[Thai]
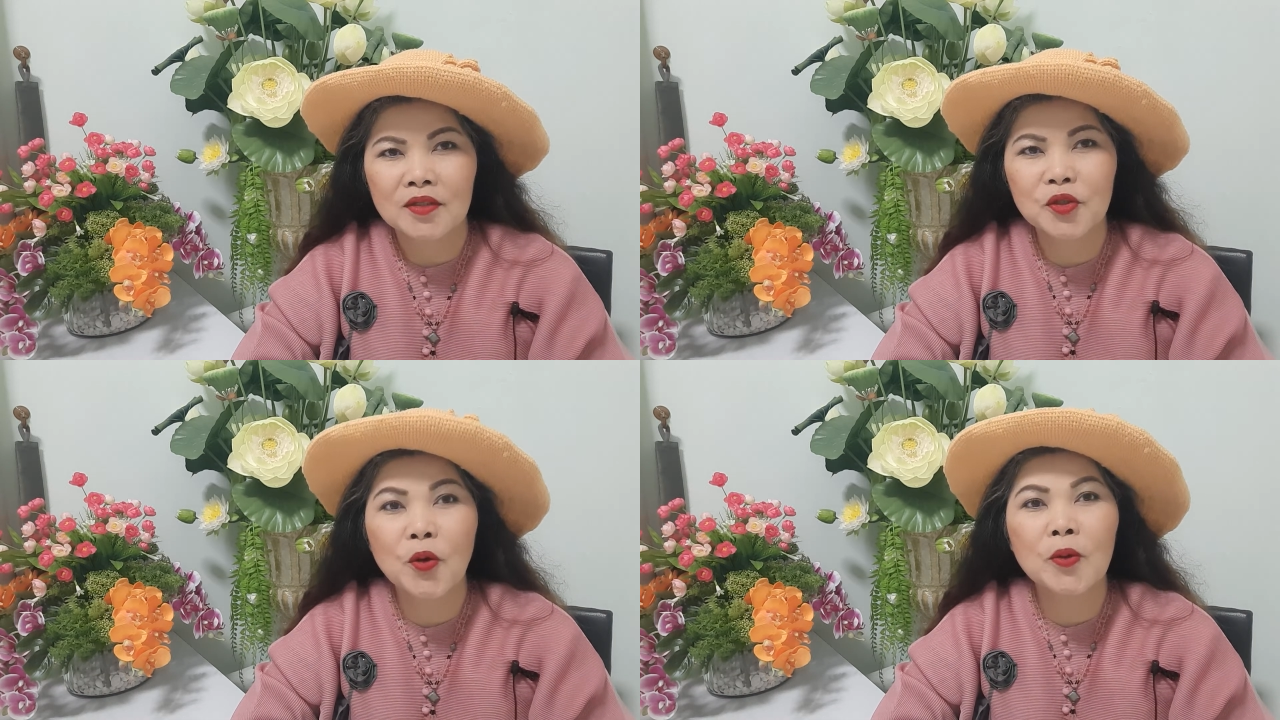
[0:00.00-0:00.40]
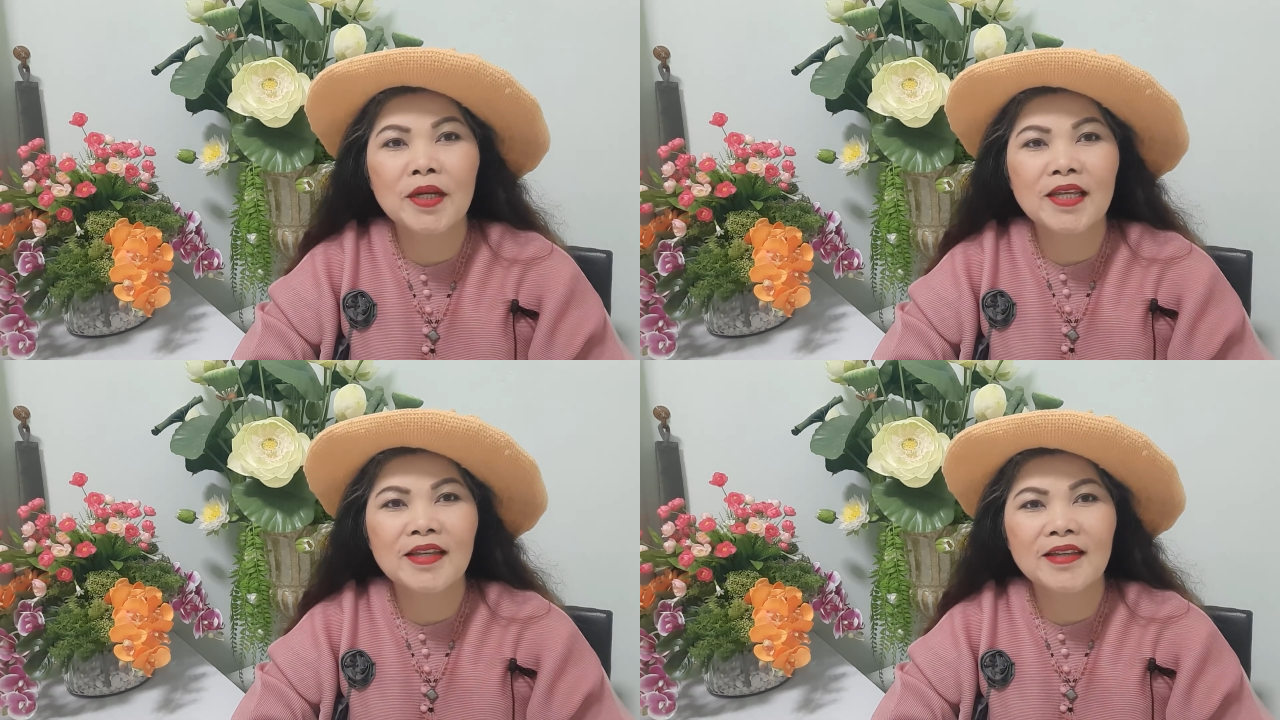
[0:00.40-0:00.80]
โชค
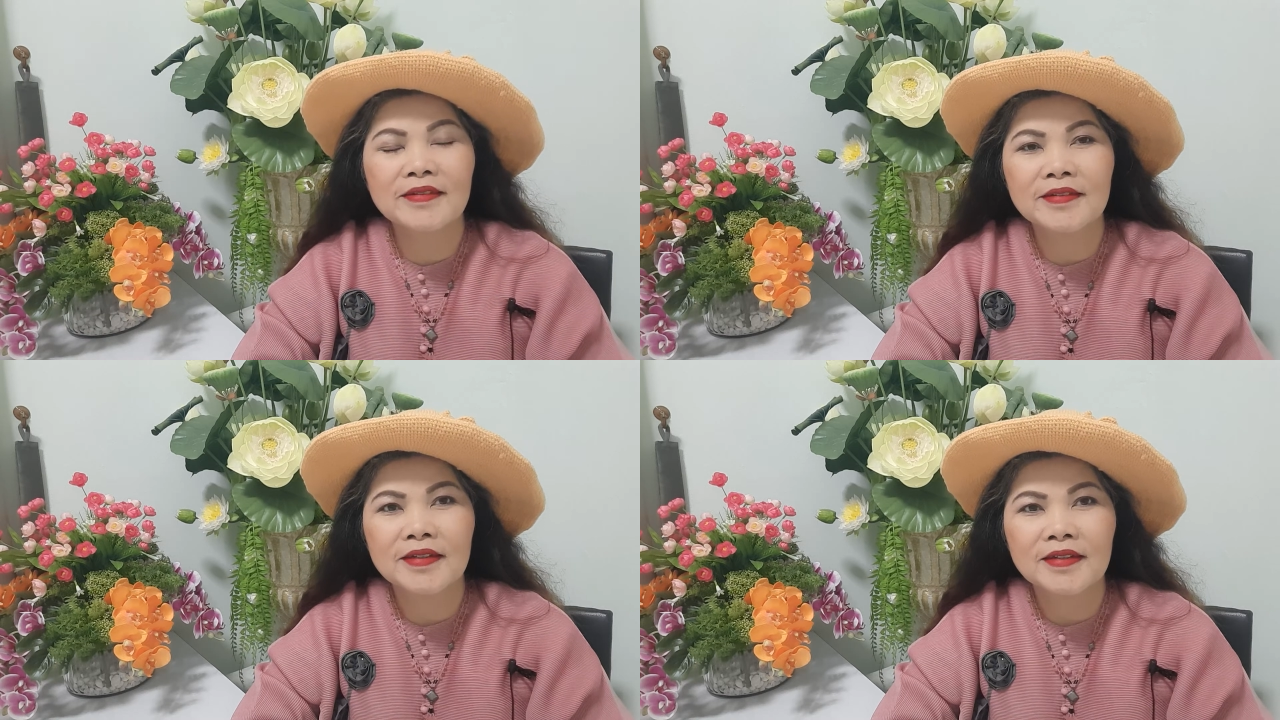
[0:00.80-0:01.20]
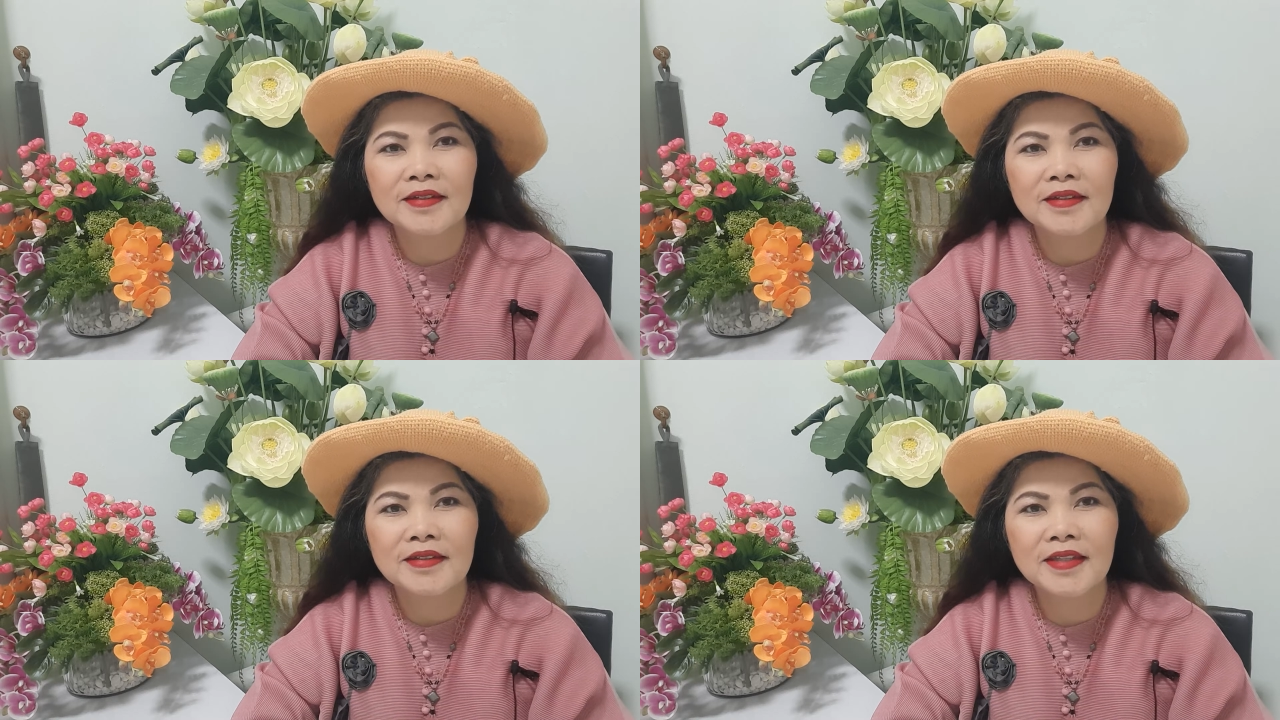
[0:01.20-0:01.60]
ดี
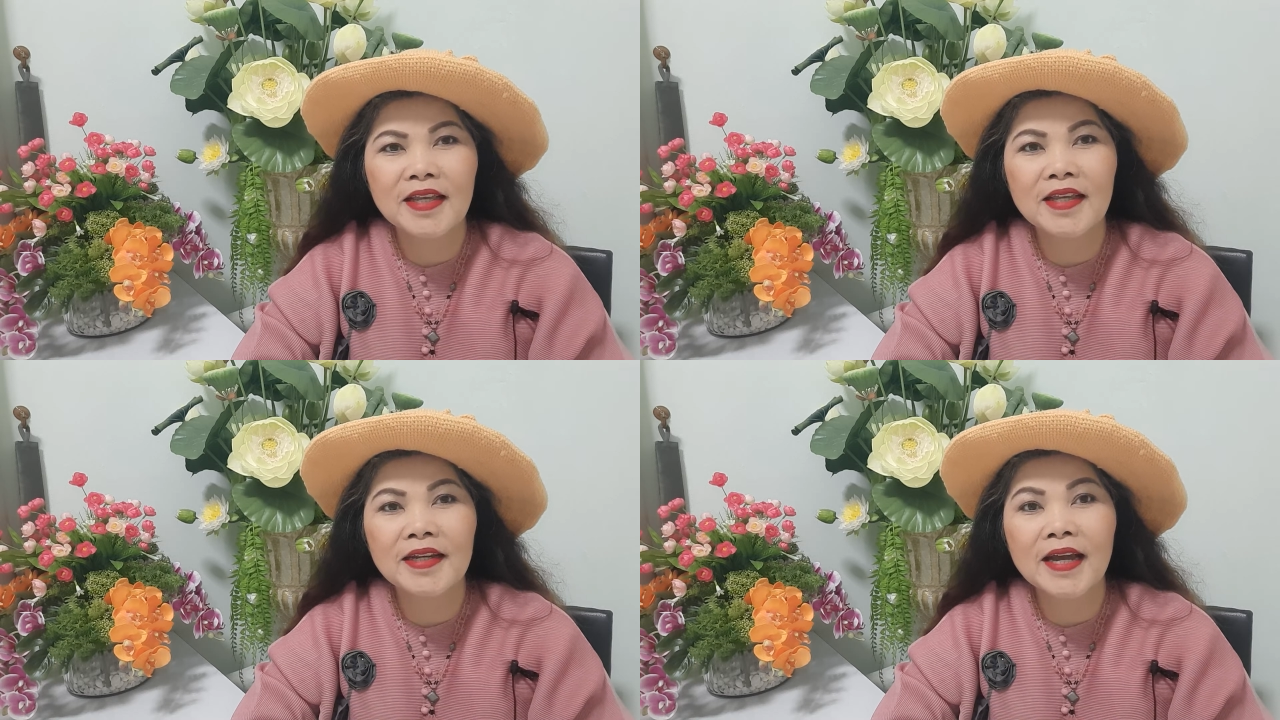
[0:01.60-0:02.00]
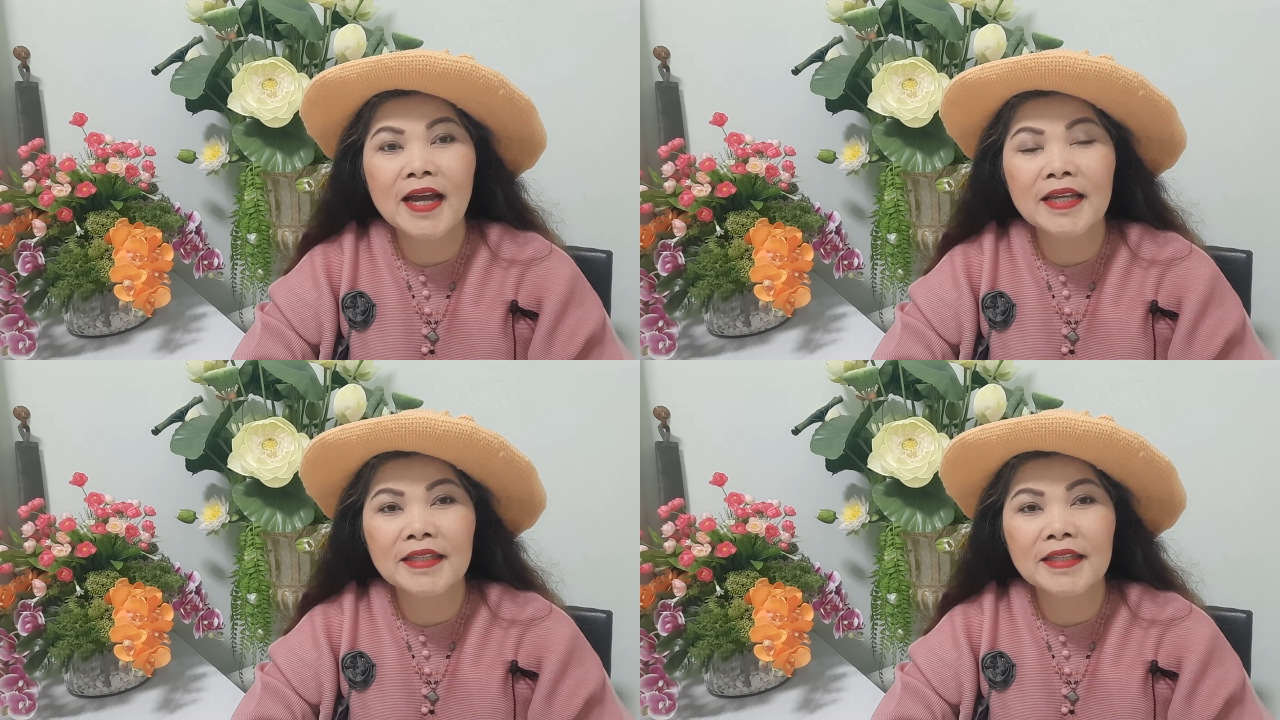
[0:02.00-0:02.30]
ที่ได้